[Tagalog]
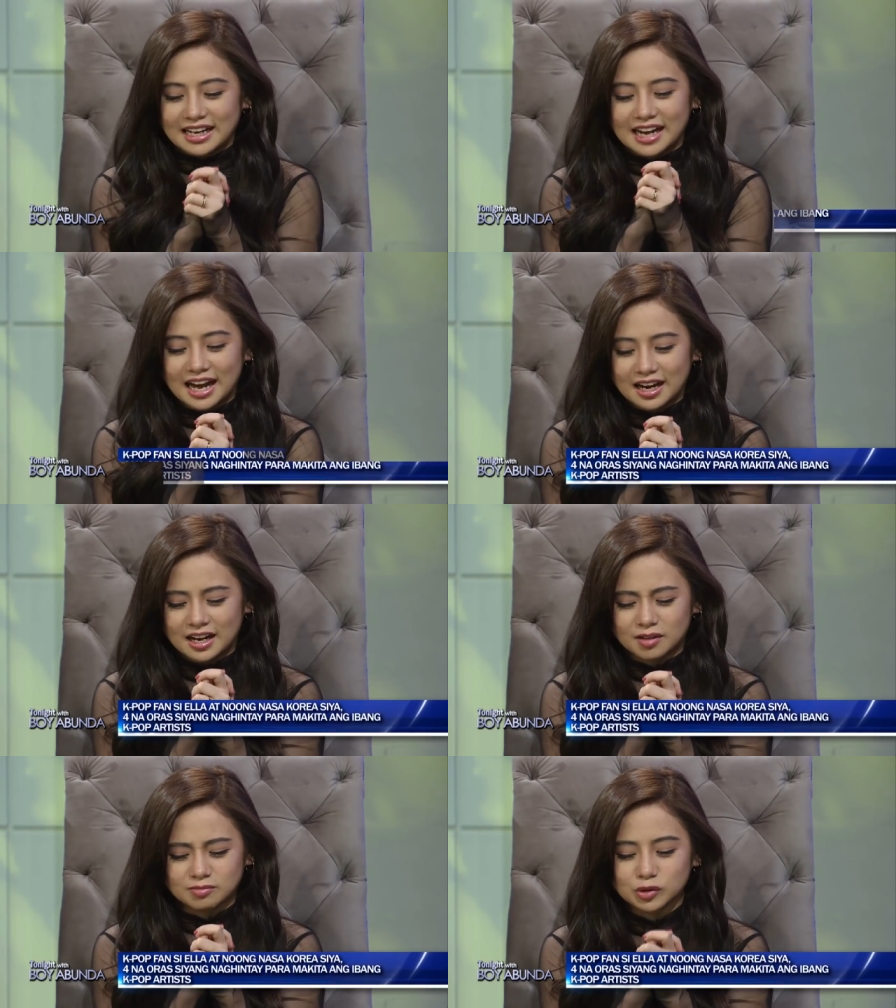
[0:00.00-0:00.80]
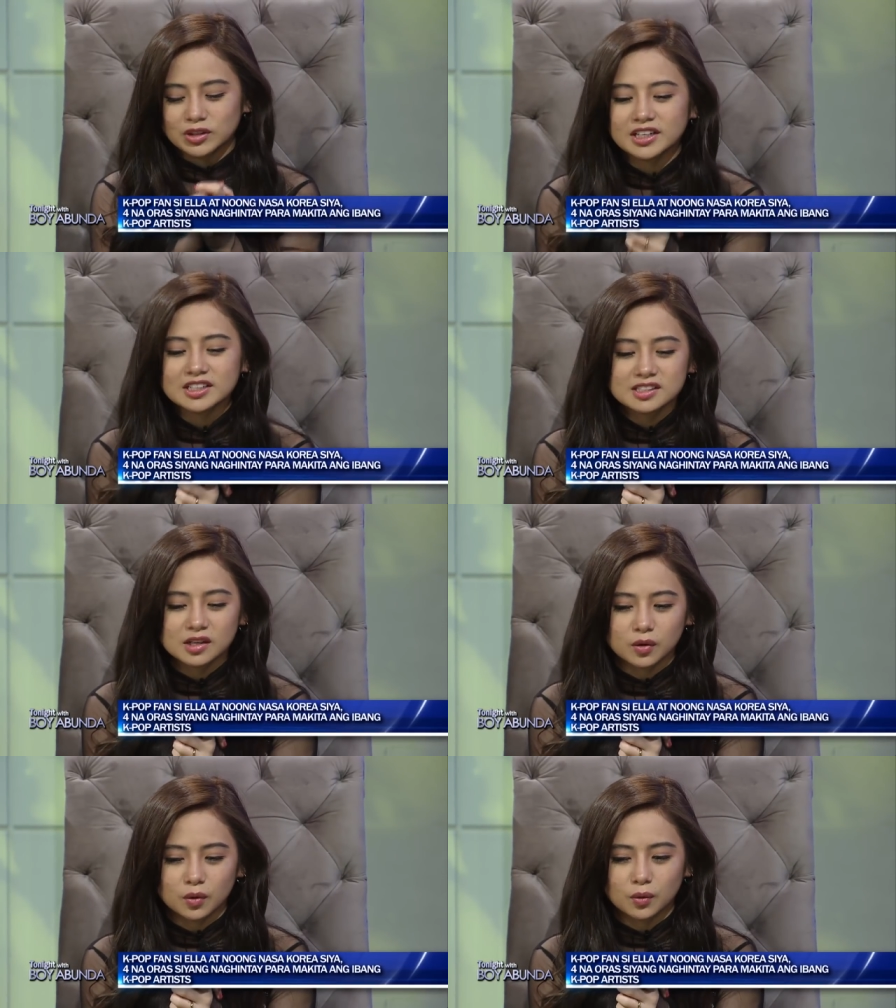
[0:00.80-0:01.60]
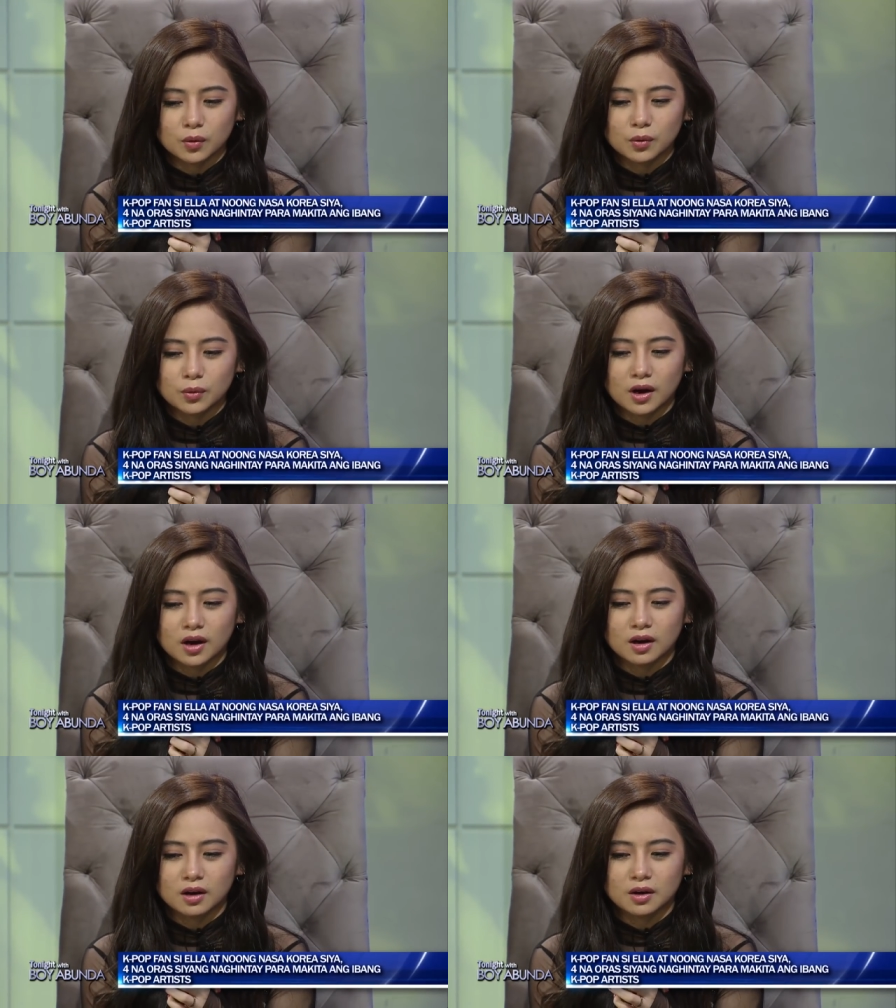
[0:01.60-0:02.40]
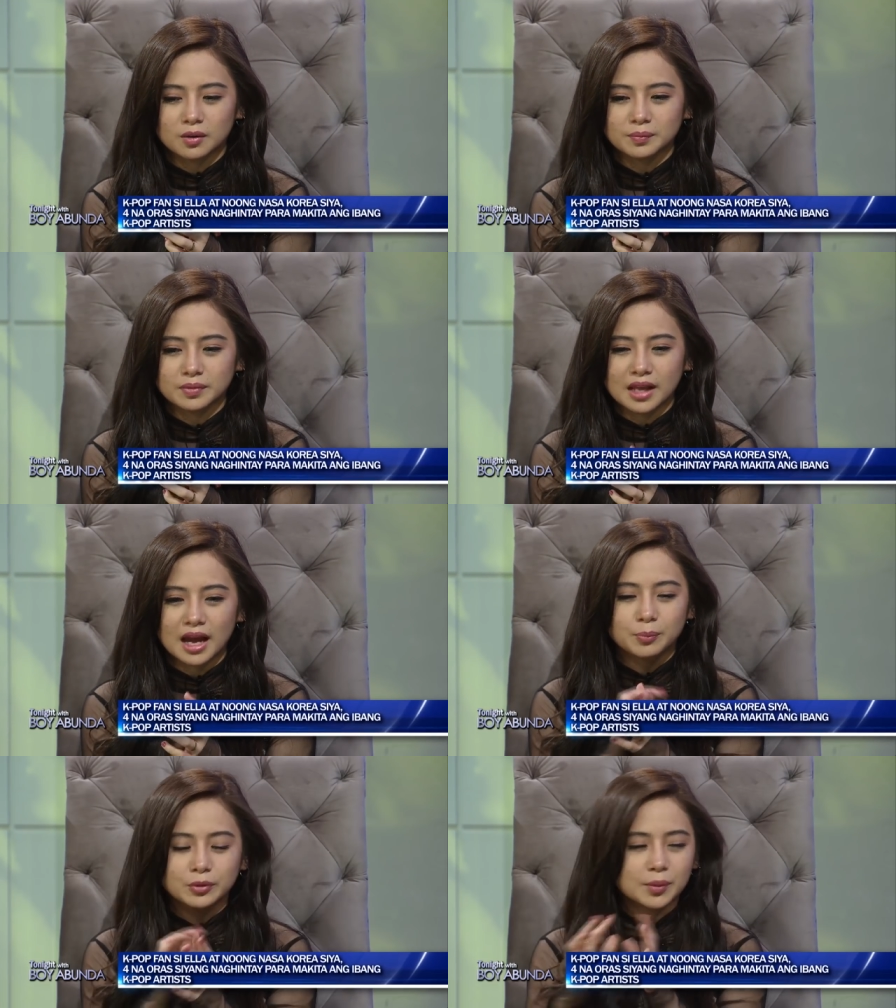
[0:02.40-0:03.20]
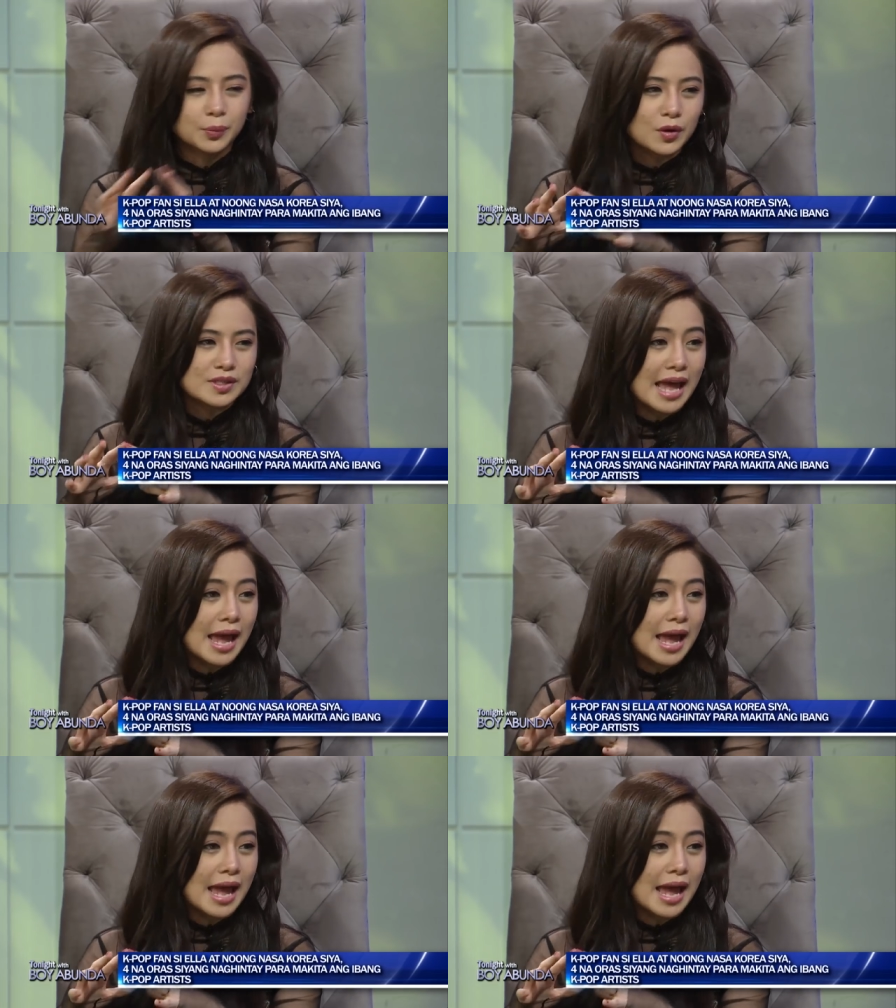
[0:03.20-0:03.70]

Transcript: um, two years ago, um, nakapunta po ako sa